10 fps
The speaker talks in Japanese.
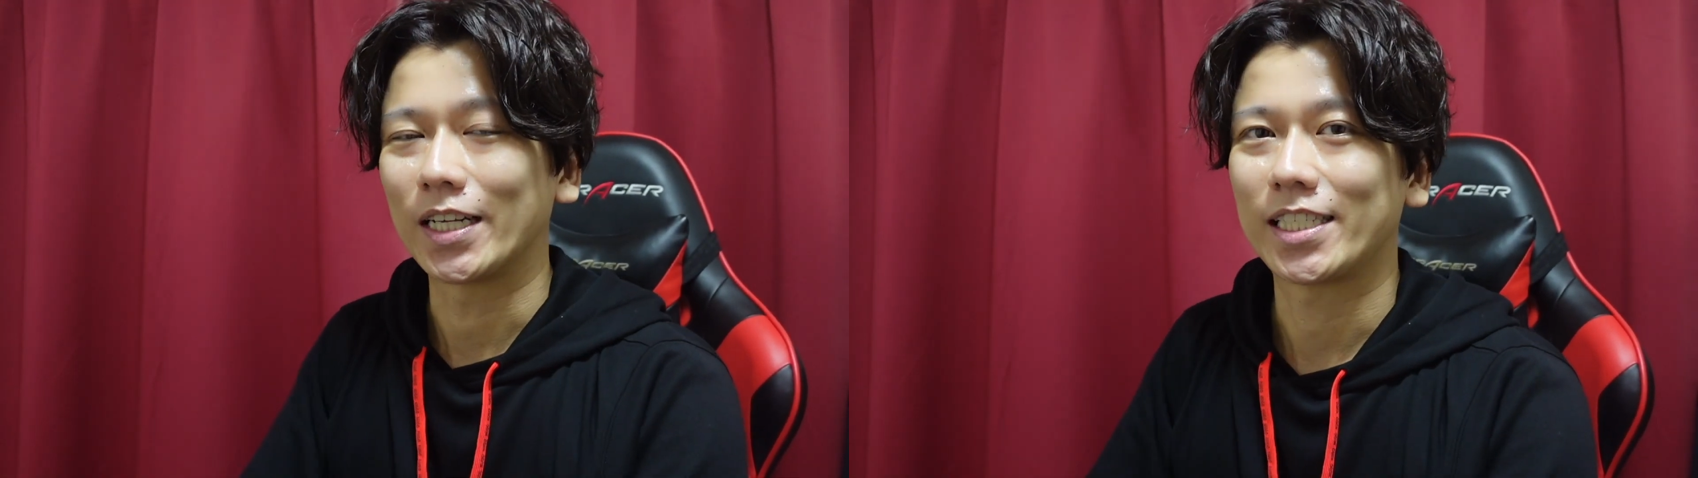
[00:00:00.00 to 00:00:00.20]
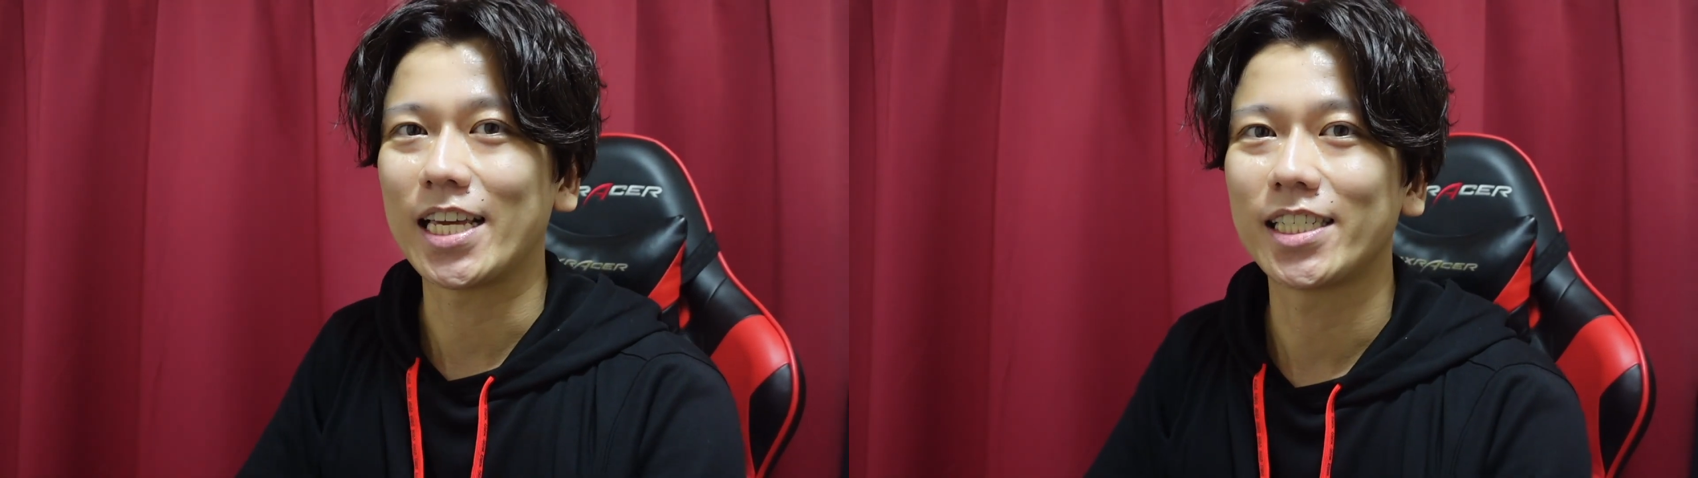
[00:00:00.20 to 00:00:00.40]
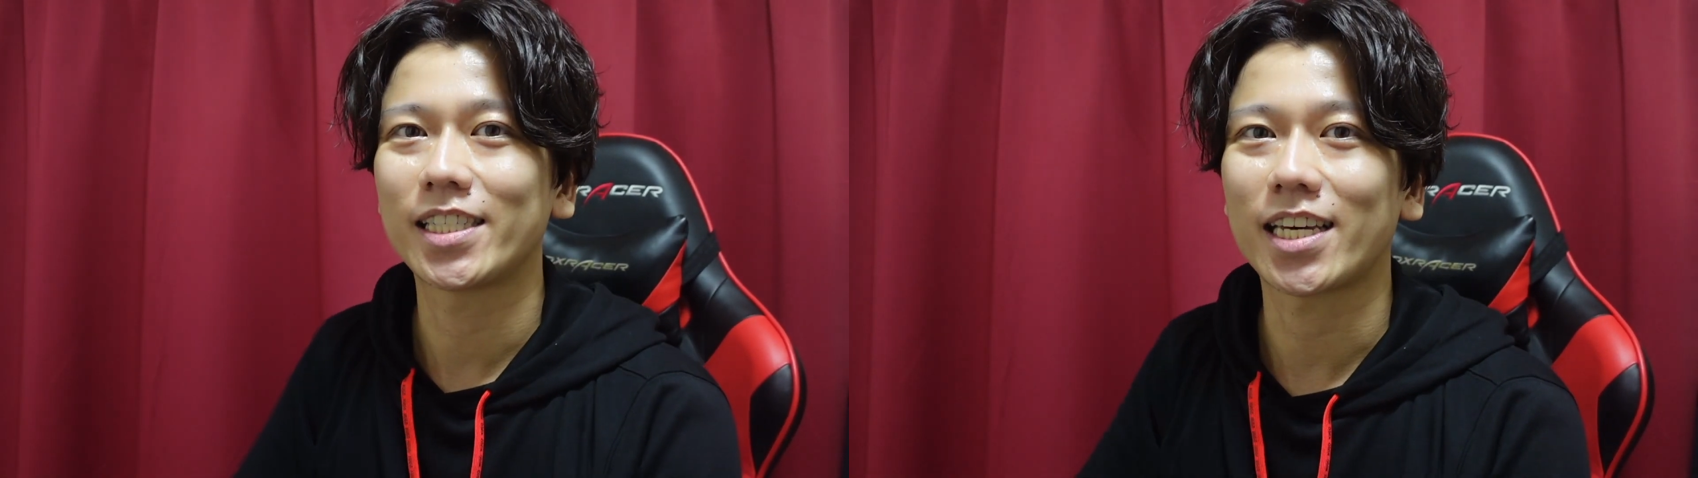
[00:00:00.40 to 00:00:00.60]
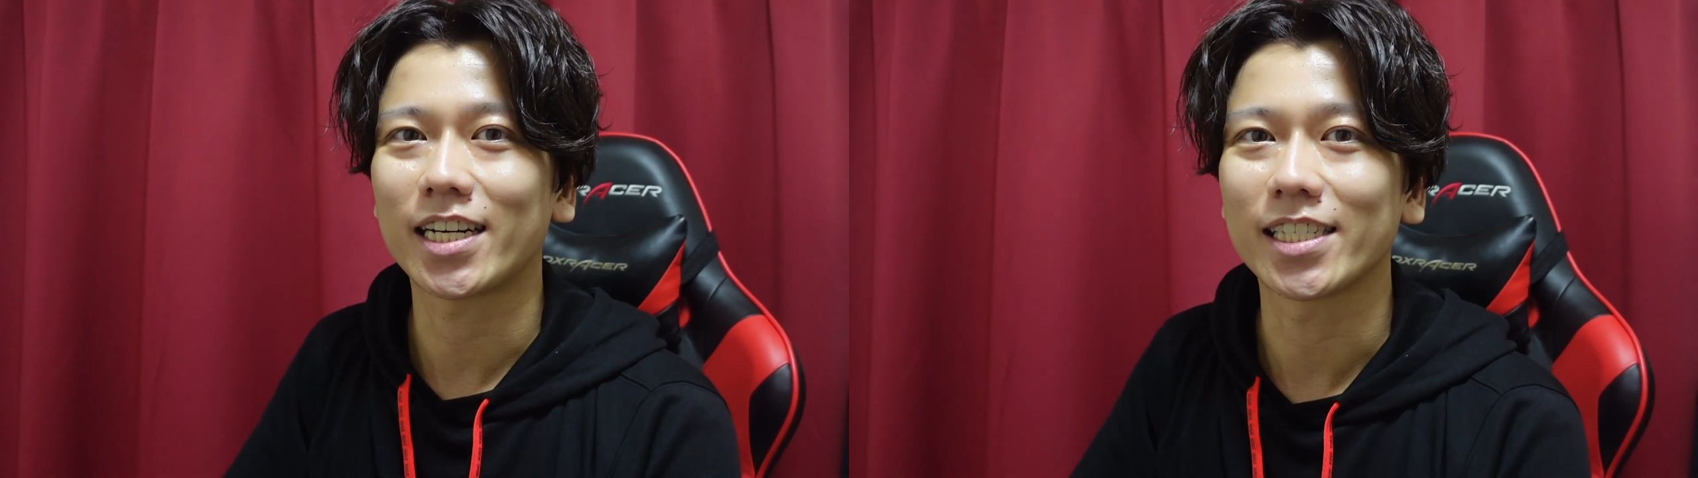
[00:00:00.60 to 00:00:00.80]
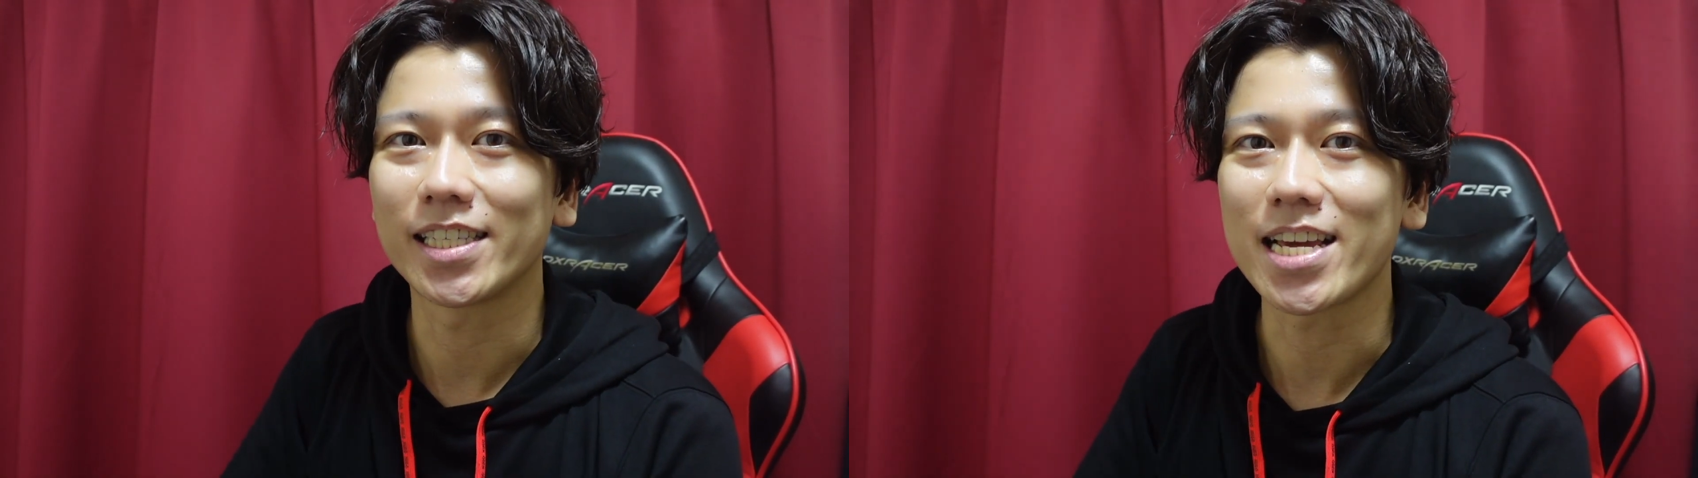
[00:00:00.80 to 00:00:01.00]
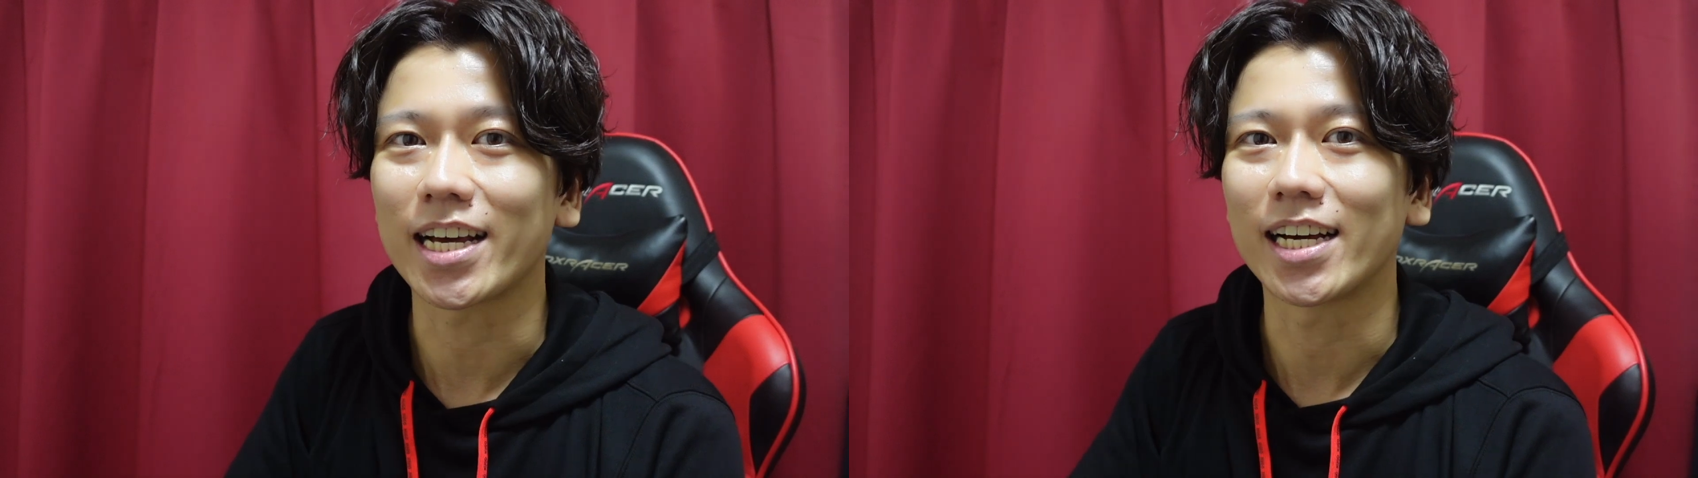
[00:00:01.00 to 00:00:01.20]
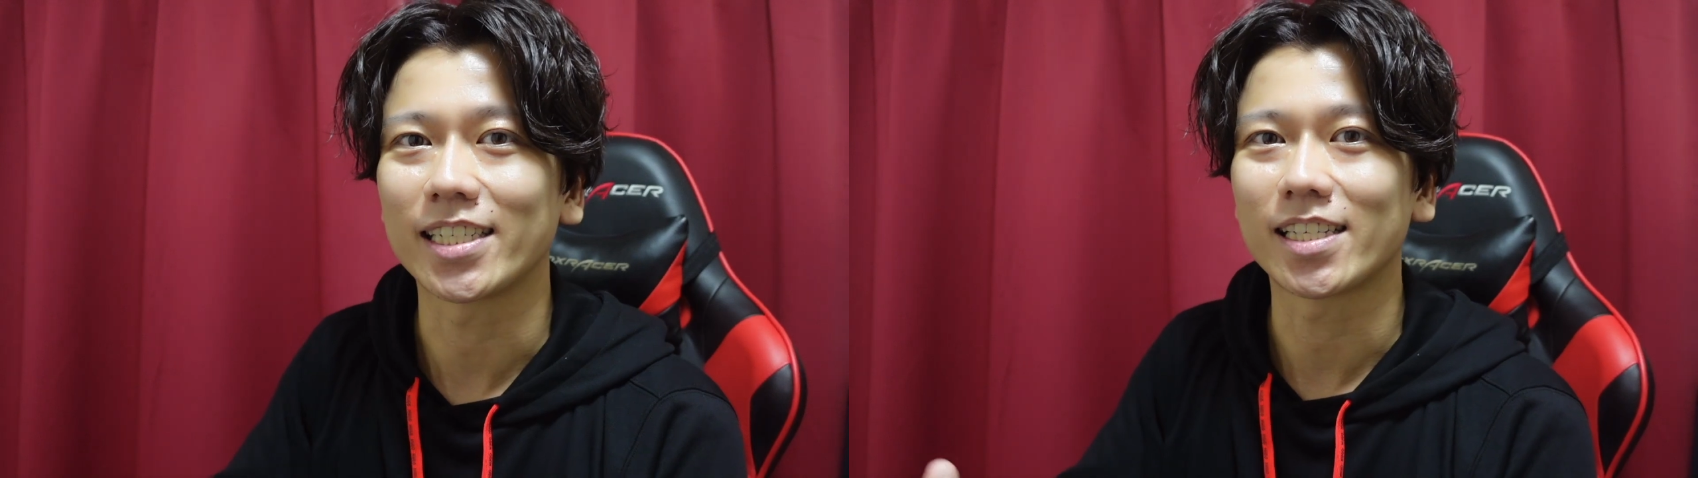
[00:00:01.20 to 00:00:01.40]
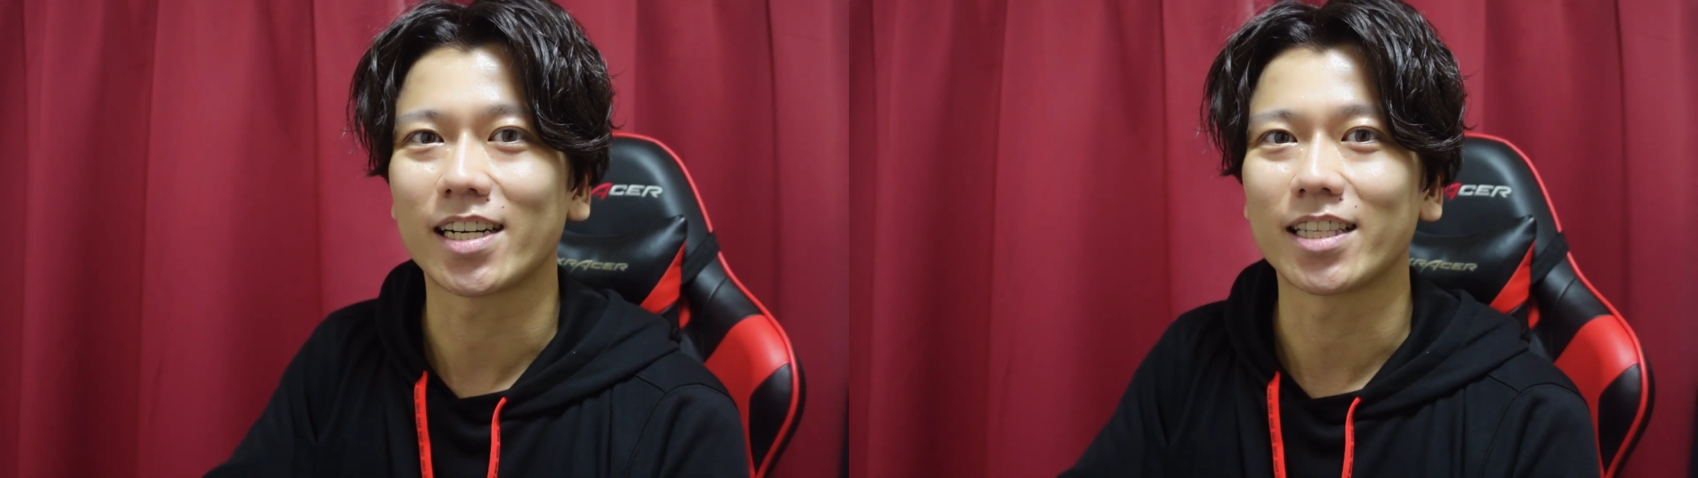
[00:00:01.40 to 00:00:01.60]
先日からですね開
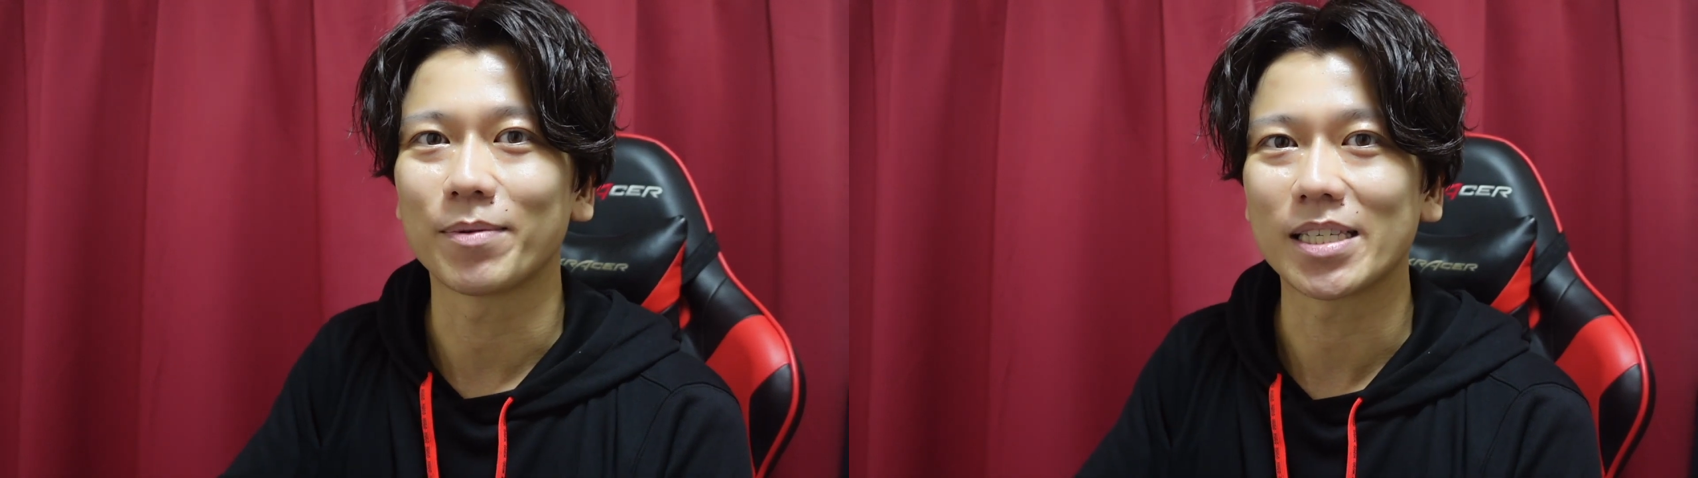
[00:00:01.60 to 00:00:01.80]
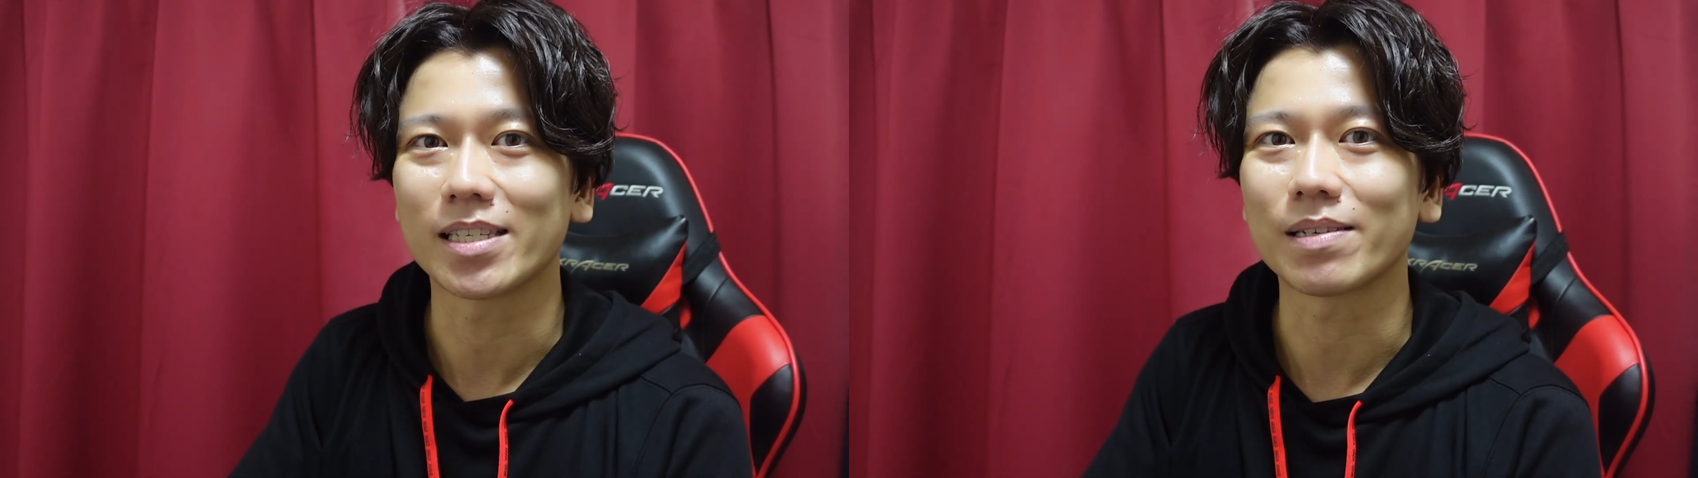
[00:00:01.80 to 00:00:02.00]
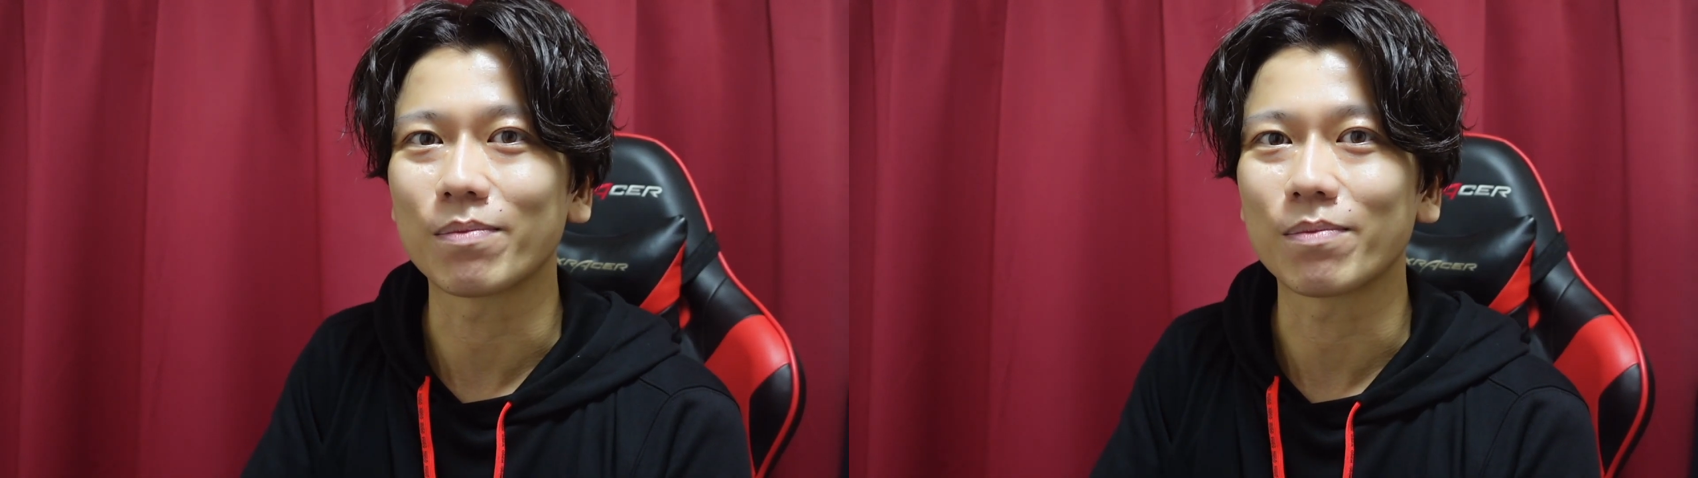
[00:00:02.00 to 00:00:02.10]
催されてます